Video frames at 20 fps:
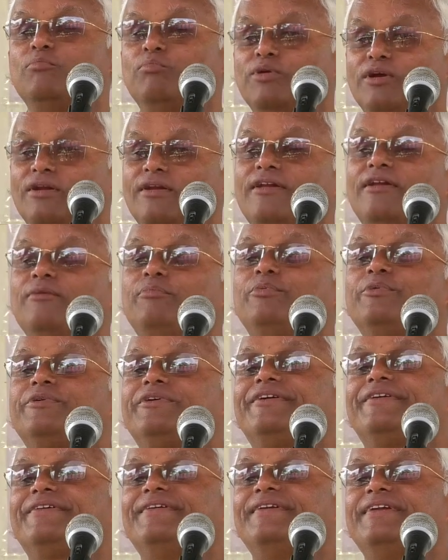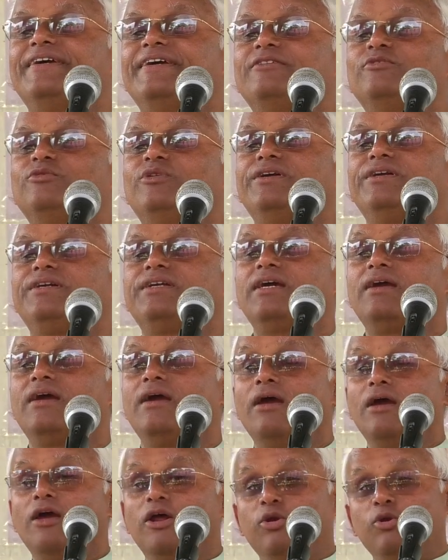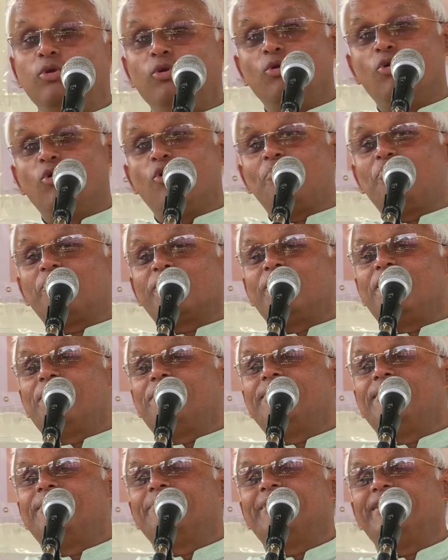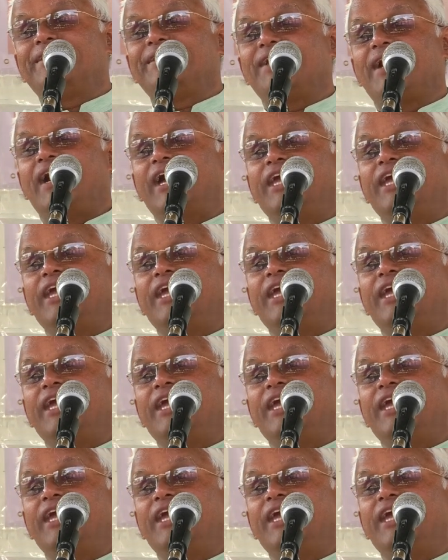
పిల్లలు పుట్టడం లేదు అంటే నో ప్రాబ్లం అని